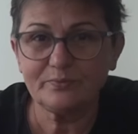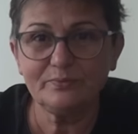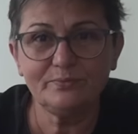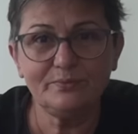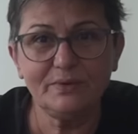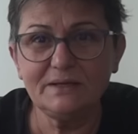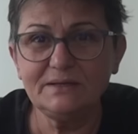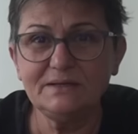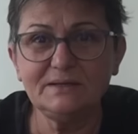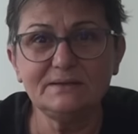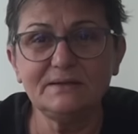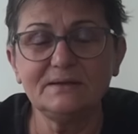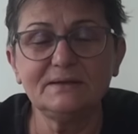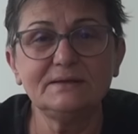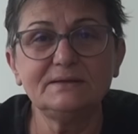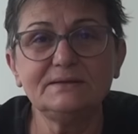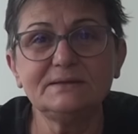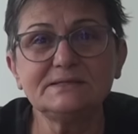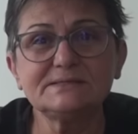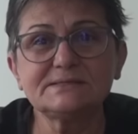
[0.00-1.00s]

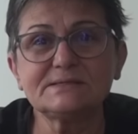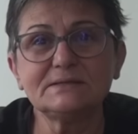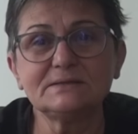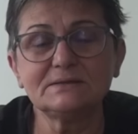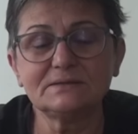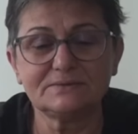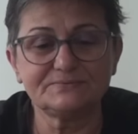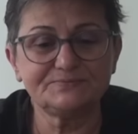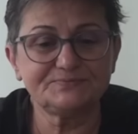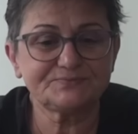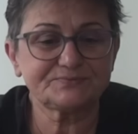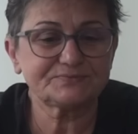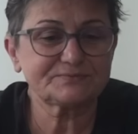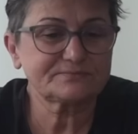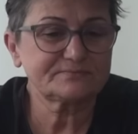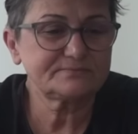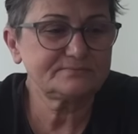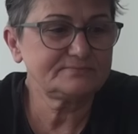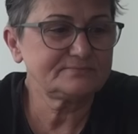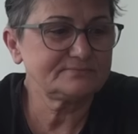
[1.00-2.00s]
Beni nasıl
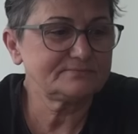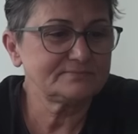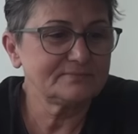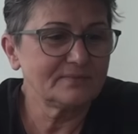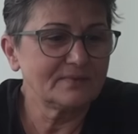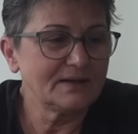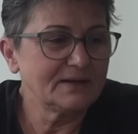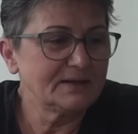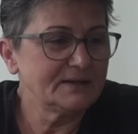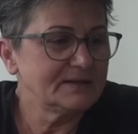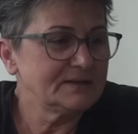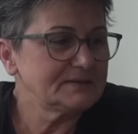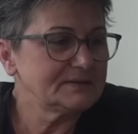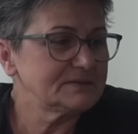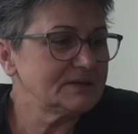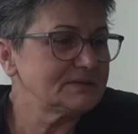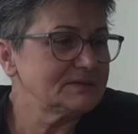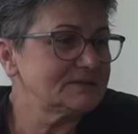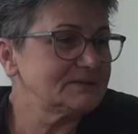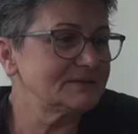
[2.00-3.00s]

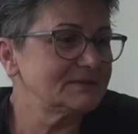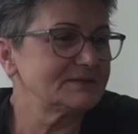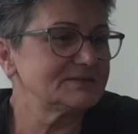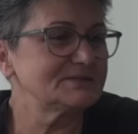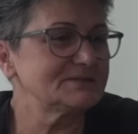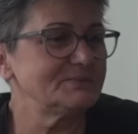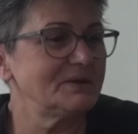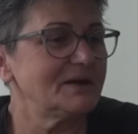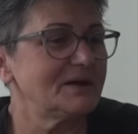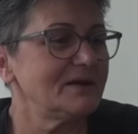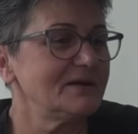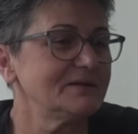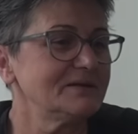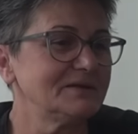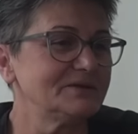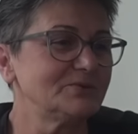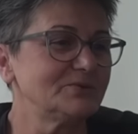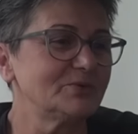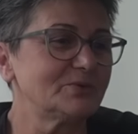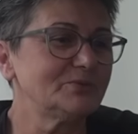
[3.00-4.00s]
tanıdınız merak
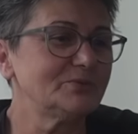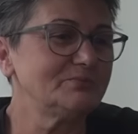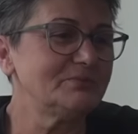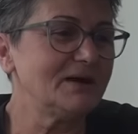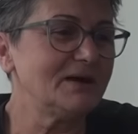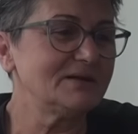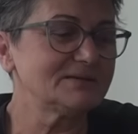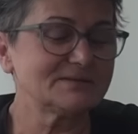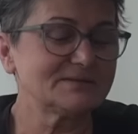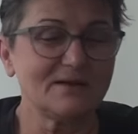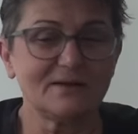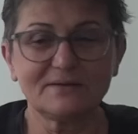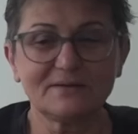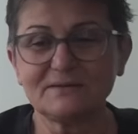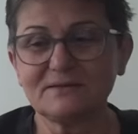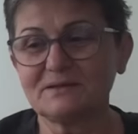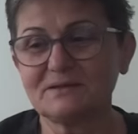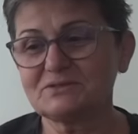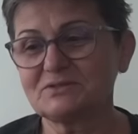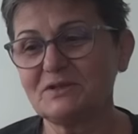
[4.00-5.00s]
ediyorum. Bazı
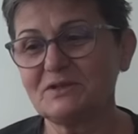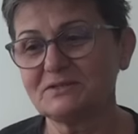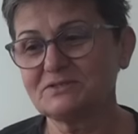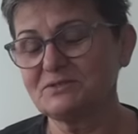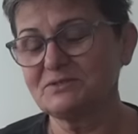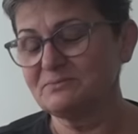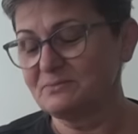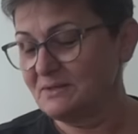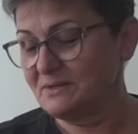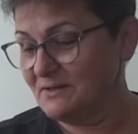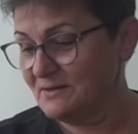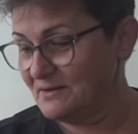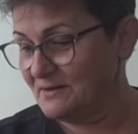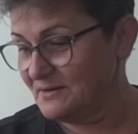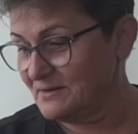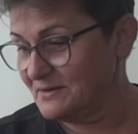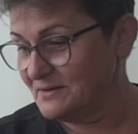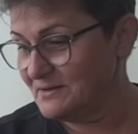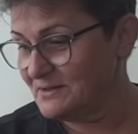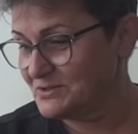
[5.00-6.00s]
arkadaşlar şimdi
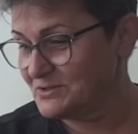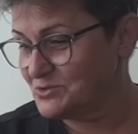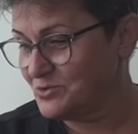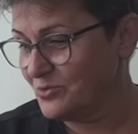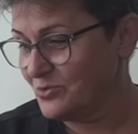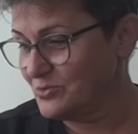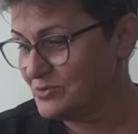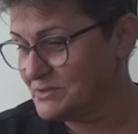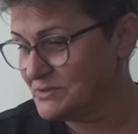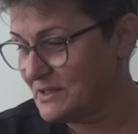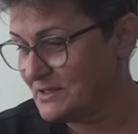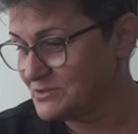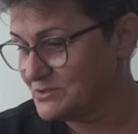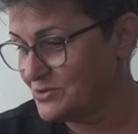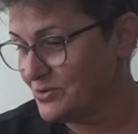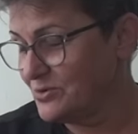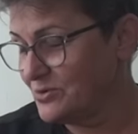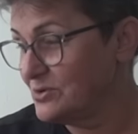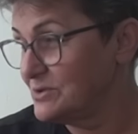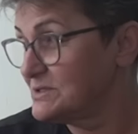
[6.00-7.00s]
e, çok güzel
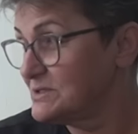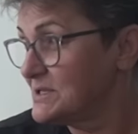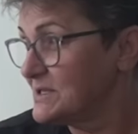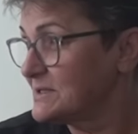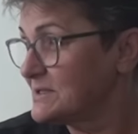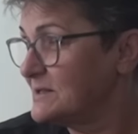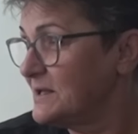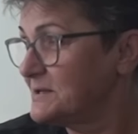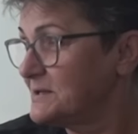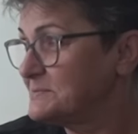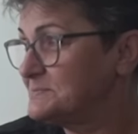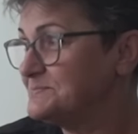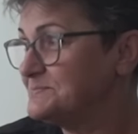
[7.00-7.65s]
söyleyecekler.